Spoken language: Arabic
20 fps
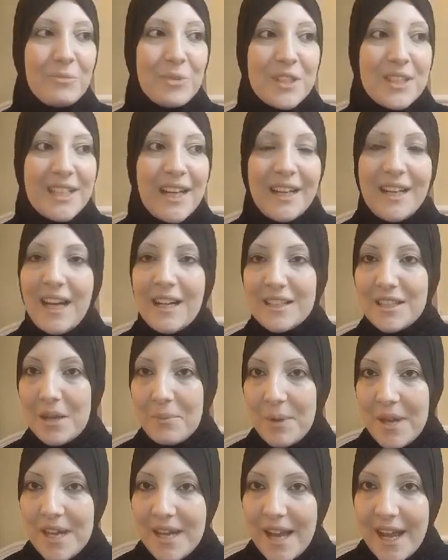بصي انا
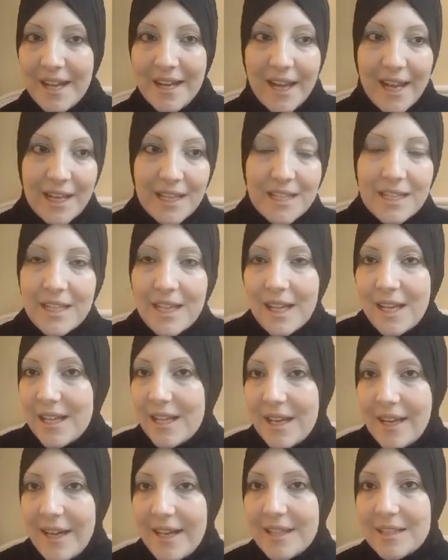عصبيه انا هاديه
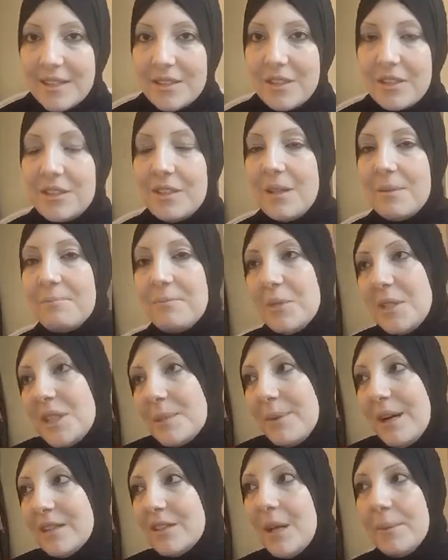عادي
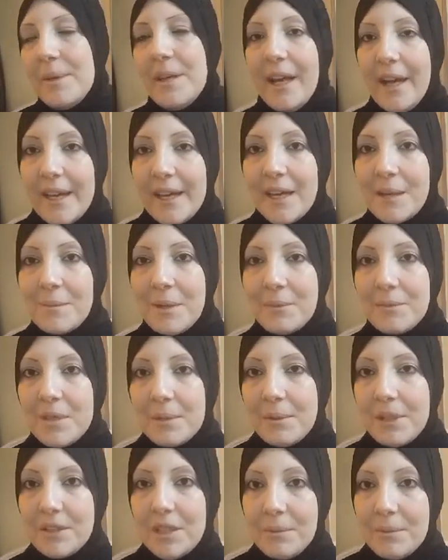بتبقى طبيعه يا جماعه
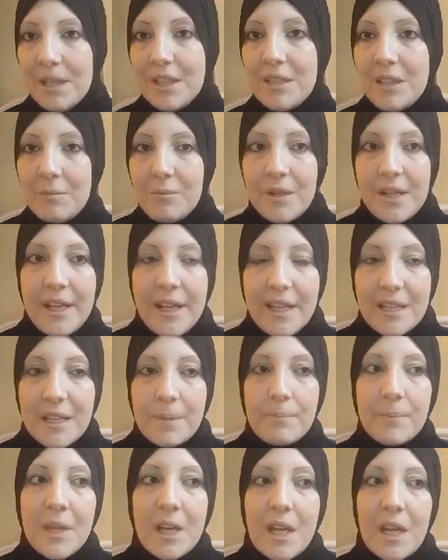بتبقى طبيعه البني
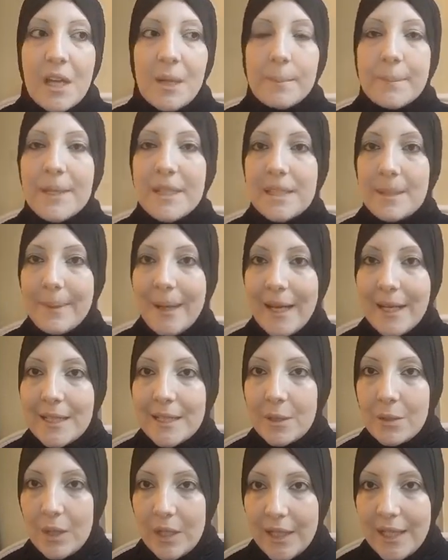ادم بس بقى
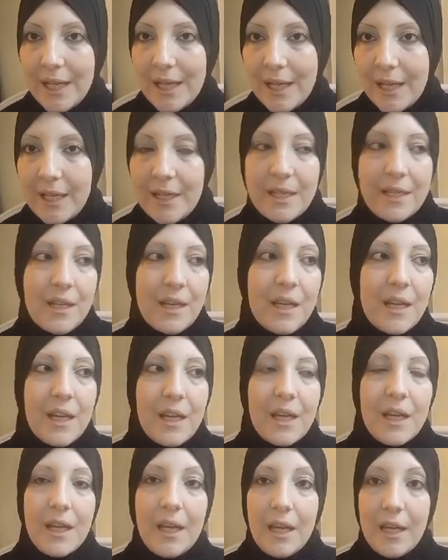عايزه اقول لك على حاجه
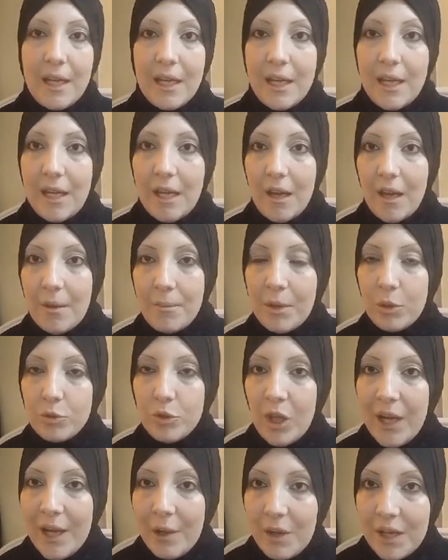آه،
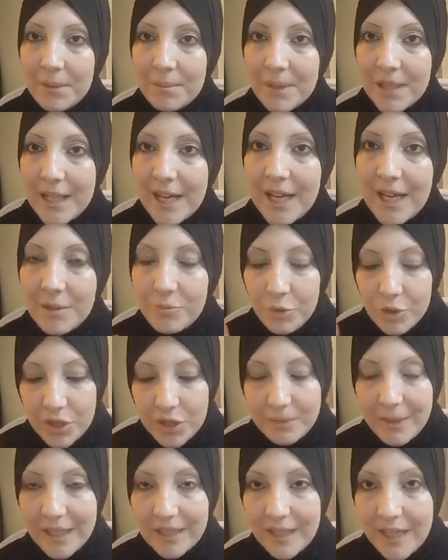موضوع حواجبي ده
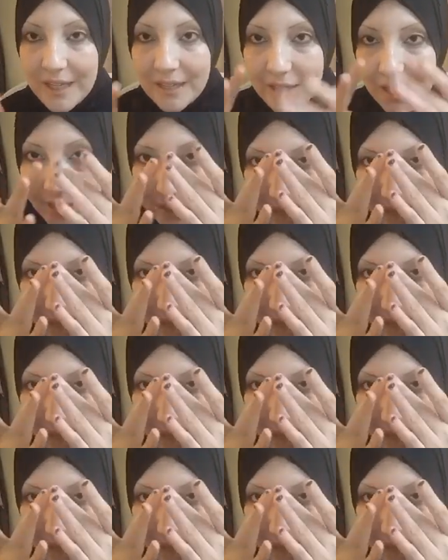بصوا بقى النهارده انا